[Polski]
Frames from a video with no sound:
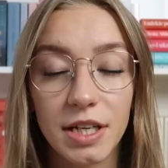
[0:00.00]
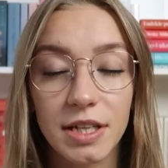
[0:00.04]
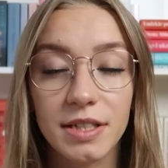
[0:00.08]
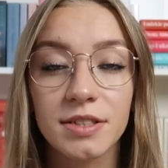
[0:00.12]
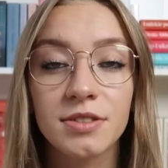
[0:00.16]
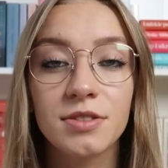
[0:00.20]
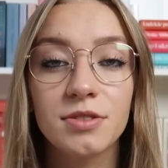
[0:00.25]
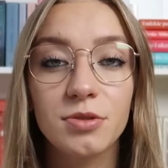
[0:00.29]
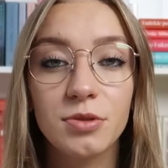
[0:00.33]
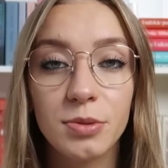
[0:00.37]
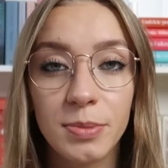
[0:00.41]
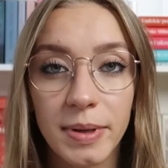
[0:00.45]

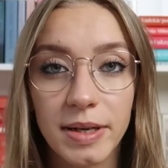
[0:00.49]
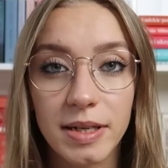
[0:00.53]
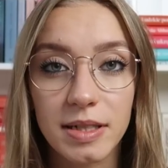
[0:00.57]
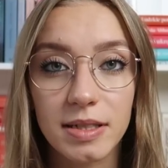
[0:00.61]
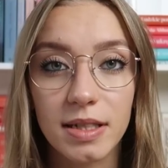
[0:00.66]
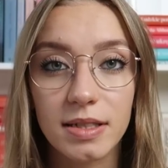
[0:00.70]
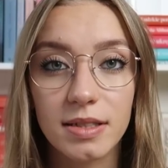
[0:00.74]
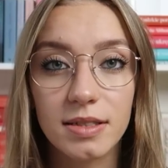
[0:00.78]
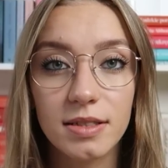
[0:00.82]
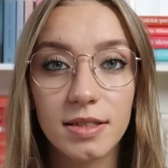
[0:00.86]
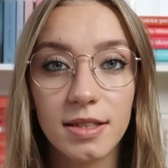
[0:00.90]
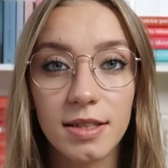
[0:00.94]
Cześć, tu
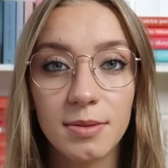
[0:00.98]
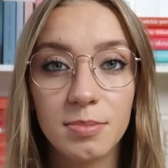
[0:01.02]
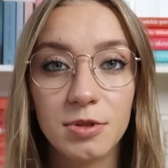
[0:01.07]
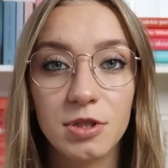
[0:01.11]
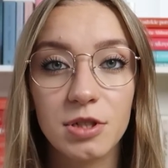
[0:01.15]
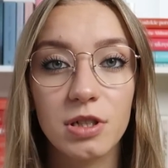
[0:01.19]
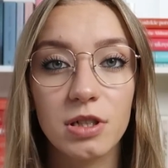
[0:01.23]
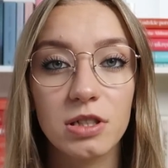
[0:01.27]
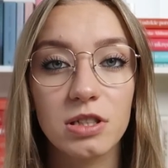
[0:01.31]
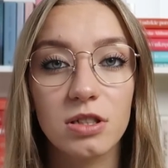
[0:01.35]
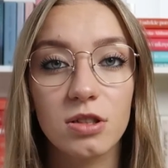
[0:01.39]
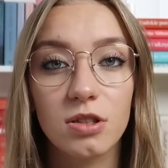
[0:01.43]
Magda. Dzisiaj
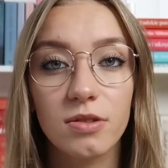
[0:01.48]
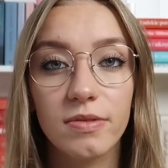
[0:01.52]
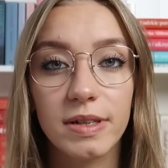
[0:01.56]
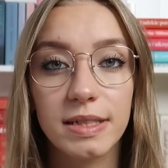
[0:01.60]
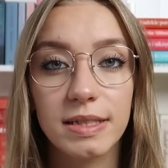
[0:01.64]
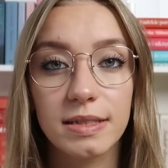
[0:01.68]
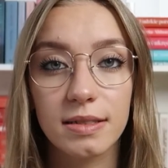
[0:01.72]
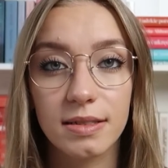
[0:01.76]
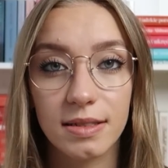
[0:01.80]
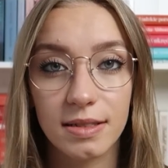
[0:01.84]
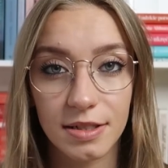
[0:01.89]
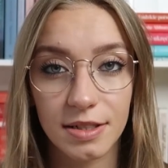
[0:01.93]
przychodzę do
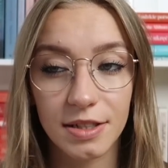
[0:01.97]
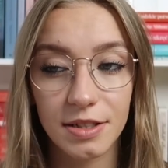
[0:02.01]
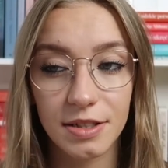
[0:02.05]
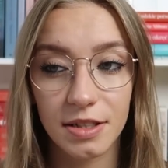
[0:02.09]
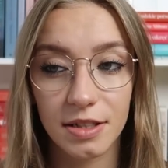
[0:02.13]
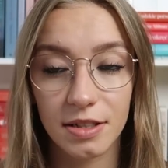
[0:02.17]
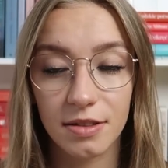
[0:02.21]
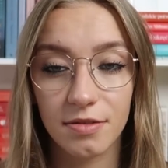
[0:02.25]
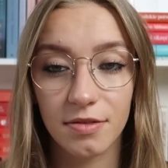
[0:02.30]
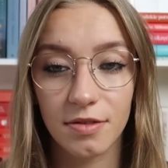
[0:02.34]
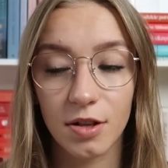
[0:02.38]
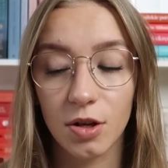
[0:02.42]
Was z
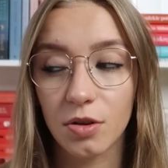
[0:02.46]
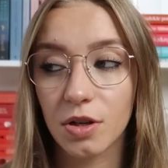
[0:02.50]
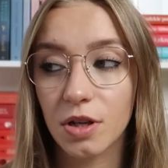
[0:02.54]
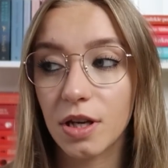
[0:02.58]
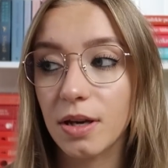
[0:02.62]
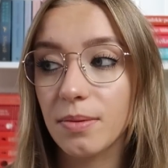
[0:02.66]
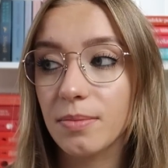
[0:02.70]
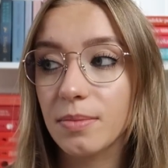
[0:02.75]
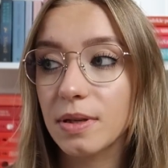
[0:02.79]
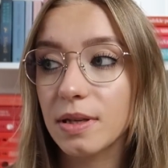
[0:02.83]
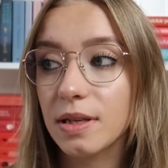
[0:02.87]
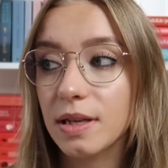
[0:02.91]
reading vlogiem.